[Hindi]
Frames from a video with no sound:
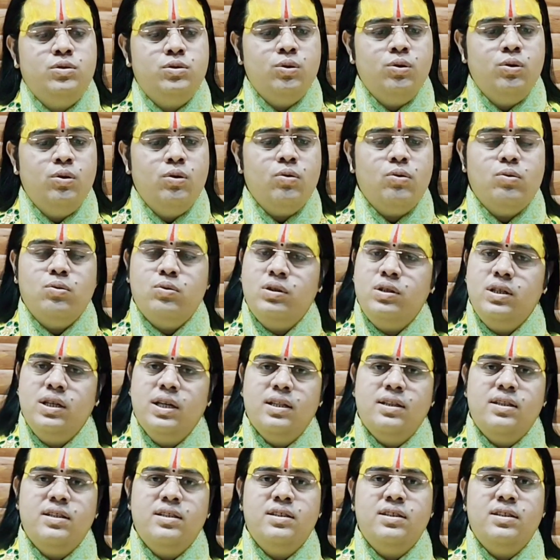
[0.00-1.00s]
जो लोग
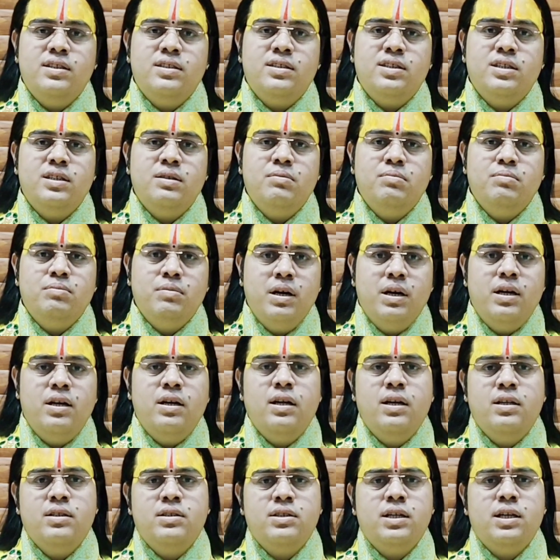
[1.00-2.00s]
उदया तिथि से
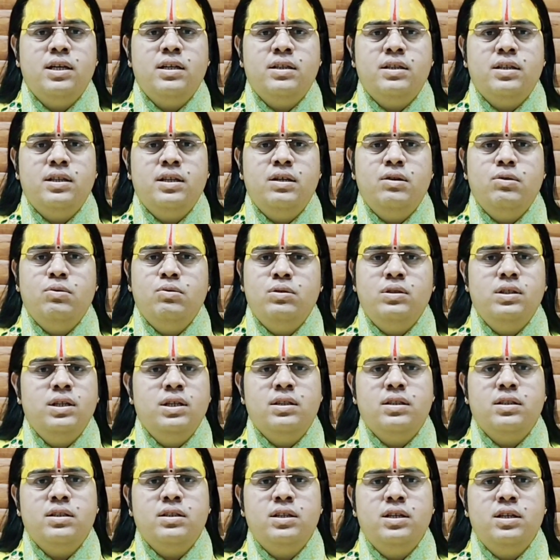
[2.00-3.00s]
मानना चाहते हैं
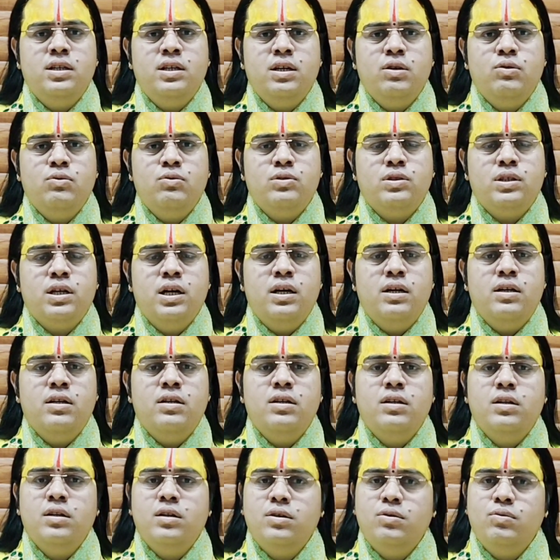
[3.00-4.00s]
उदया तिथि के अनुसार